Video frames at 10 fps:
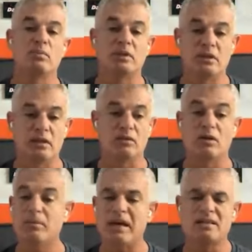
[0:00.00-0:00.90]

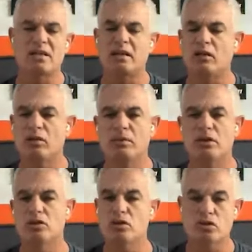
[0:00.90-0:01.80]
compitiendo. Es más, ya en el
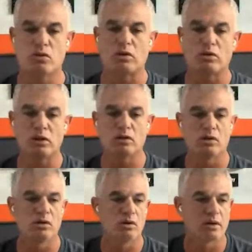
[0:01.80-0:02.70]
2018, cuando
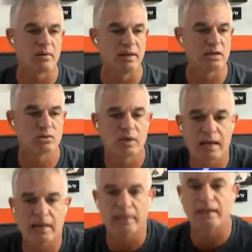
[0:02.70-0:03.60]
Nico Cabiliazo
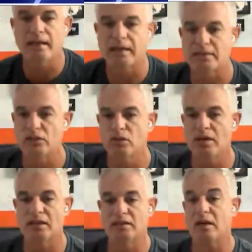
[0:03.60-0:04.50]
gana y gana casi todas las